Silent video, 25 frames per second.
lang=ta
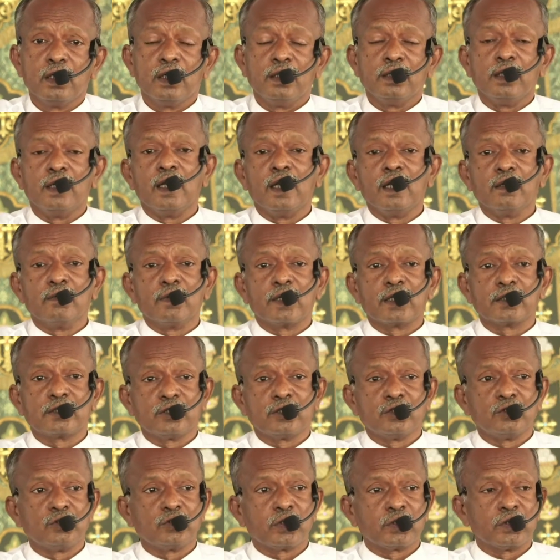இந்த
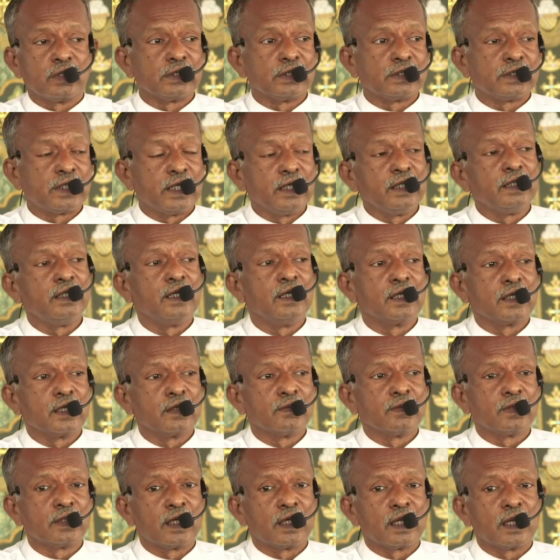இளவரசன் சொன்ன செய்தி
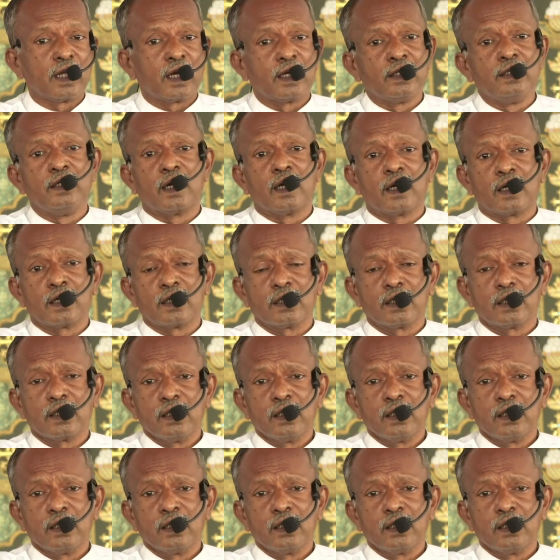என்னவென்றால் ஐயா